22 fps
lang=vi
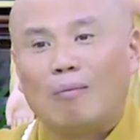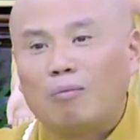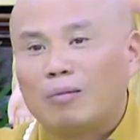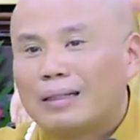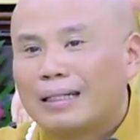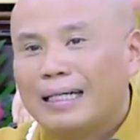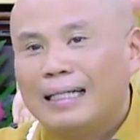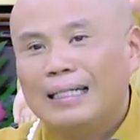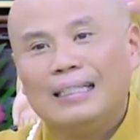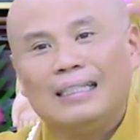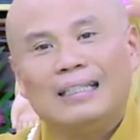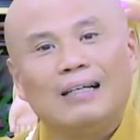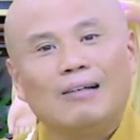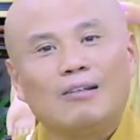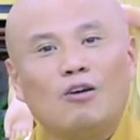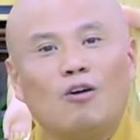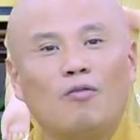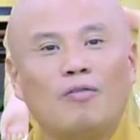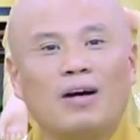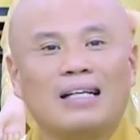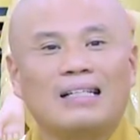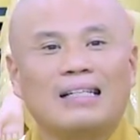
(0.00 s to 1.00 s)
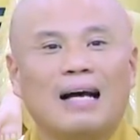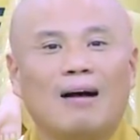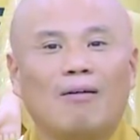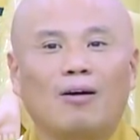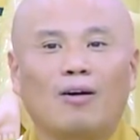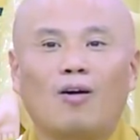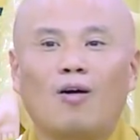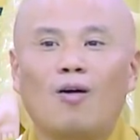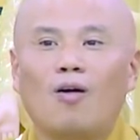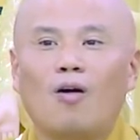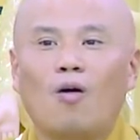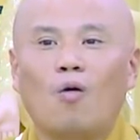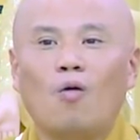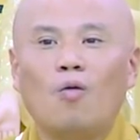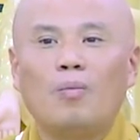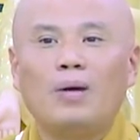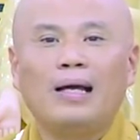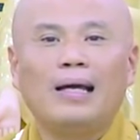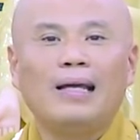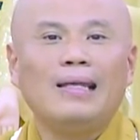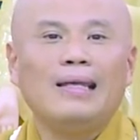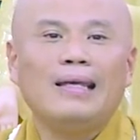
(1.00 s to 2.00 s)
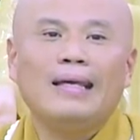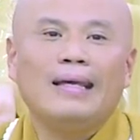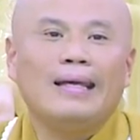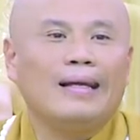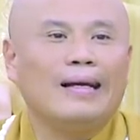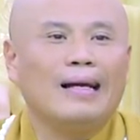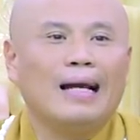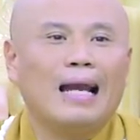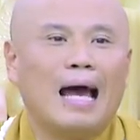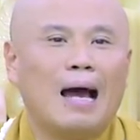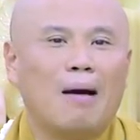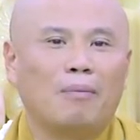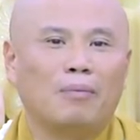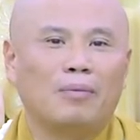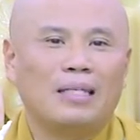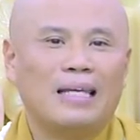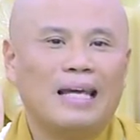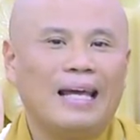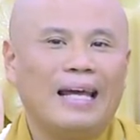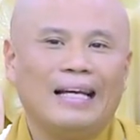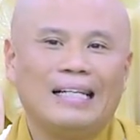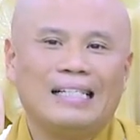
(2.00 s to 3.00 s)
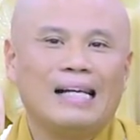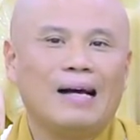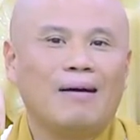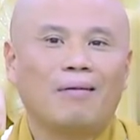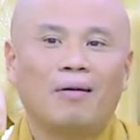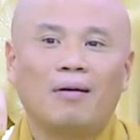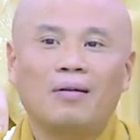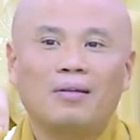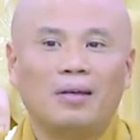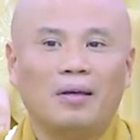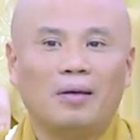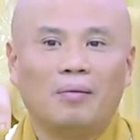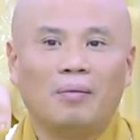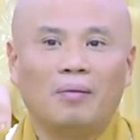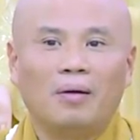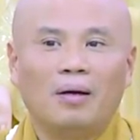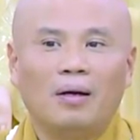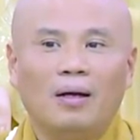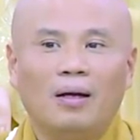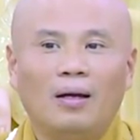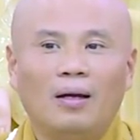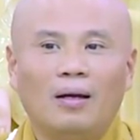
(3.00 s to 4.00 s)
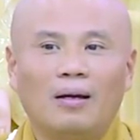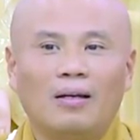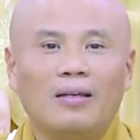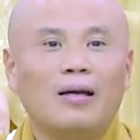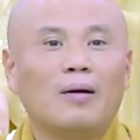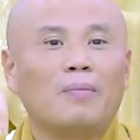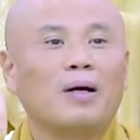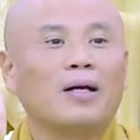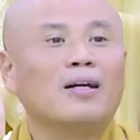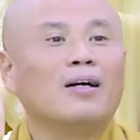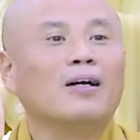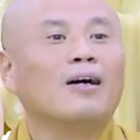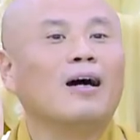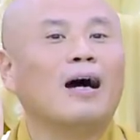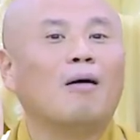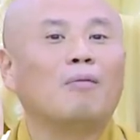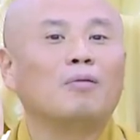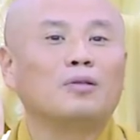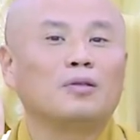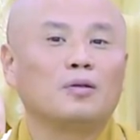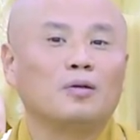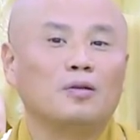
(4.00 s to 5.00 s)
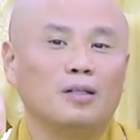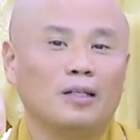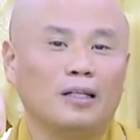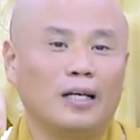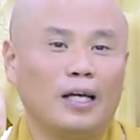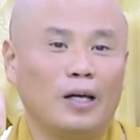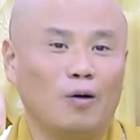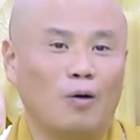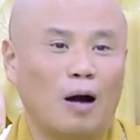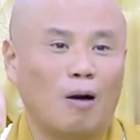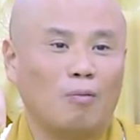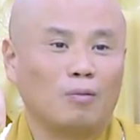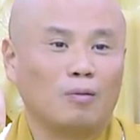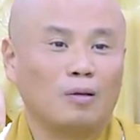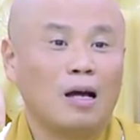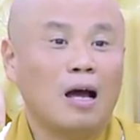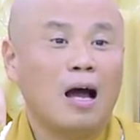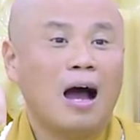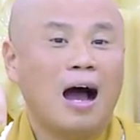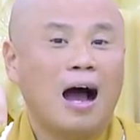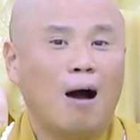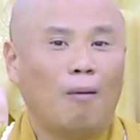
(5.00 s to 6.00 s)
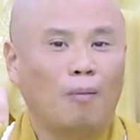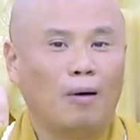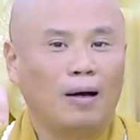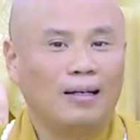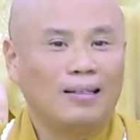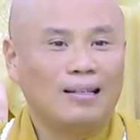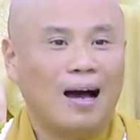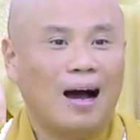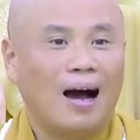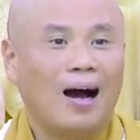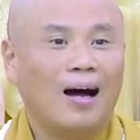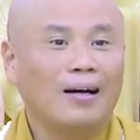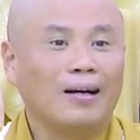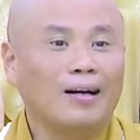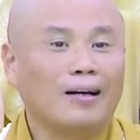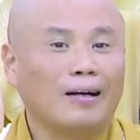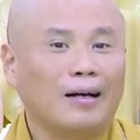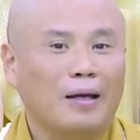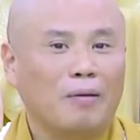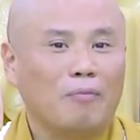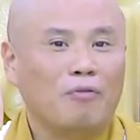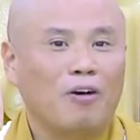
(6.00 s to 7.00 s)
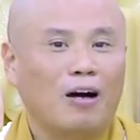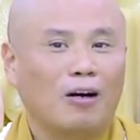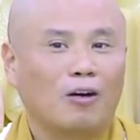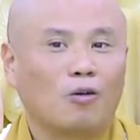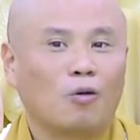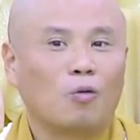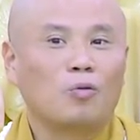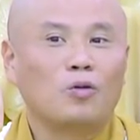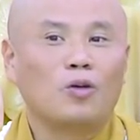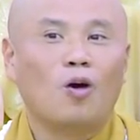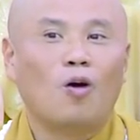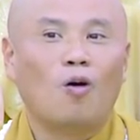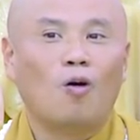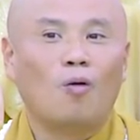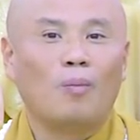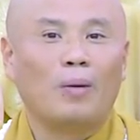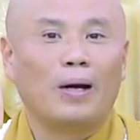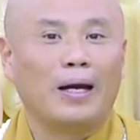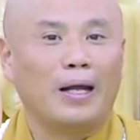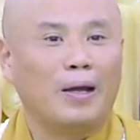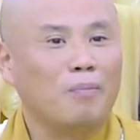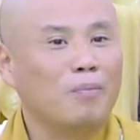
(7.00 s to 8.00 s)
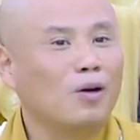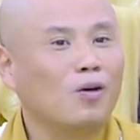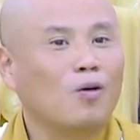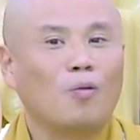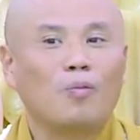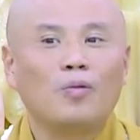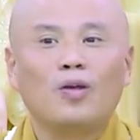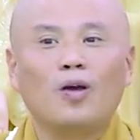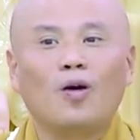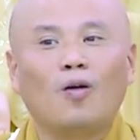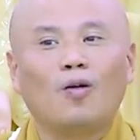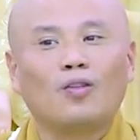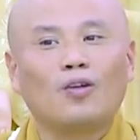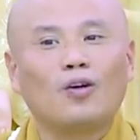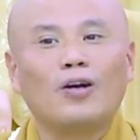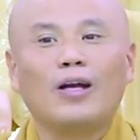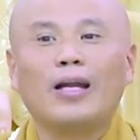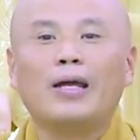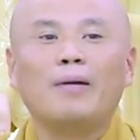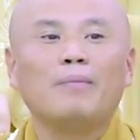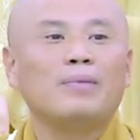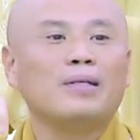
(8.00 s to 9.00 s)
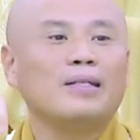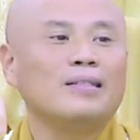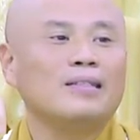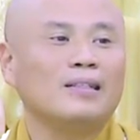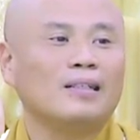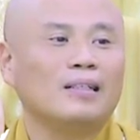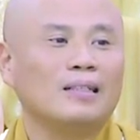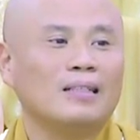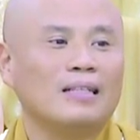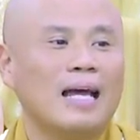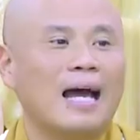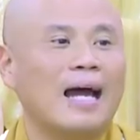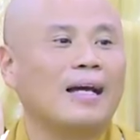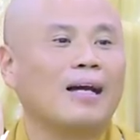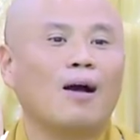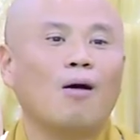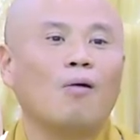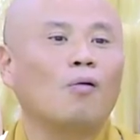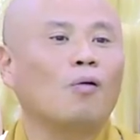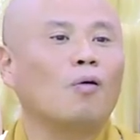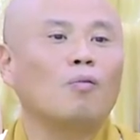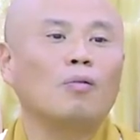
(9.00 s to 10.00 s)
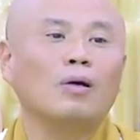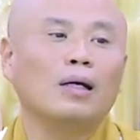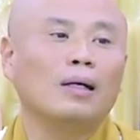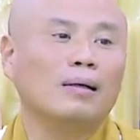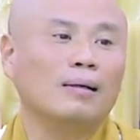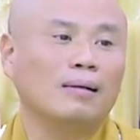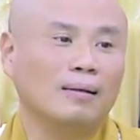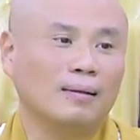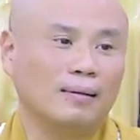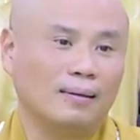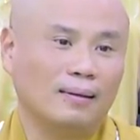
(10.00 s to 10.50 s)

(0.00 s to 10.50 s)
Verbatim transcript: đọc cái lời vô văn sao là con ngủ, biết cái gì nó làm che sao khó chịu. Bây giờ mà đưa ổng xuống kêu ổng không hít thở, đừng niệm Phật nó cũng vô, mà niệm nó cũng vô, phải niệm chứ, vài câu cũng được.